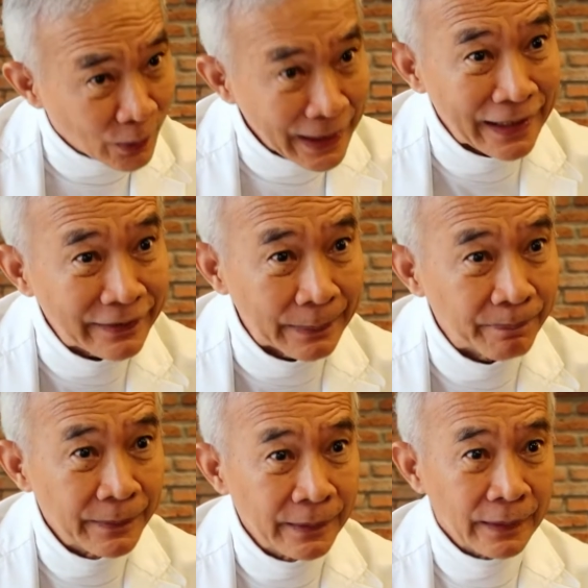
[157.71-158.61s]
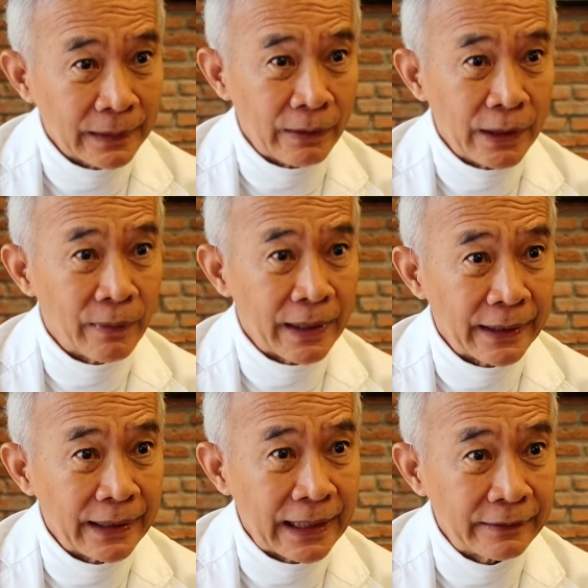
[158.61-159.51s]
2550 เราเรียกว่า
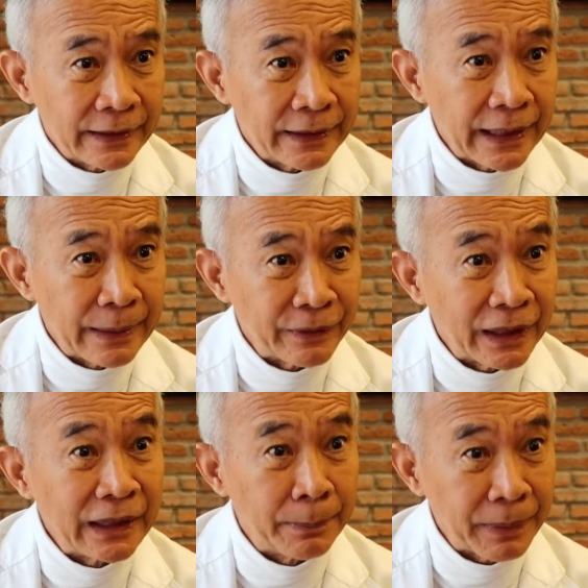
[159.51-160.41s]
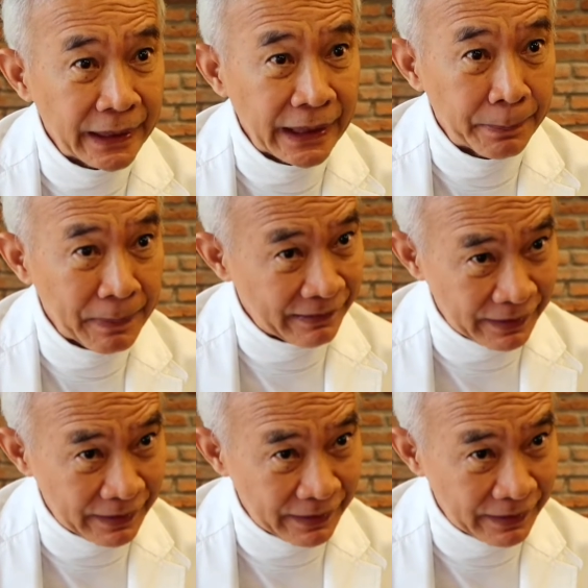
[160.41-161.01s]
กีฬาซีเกมเฉลิมพระเกียรติ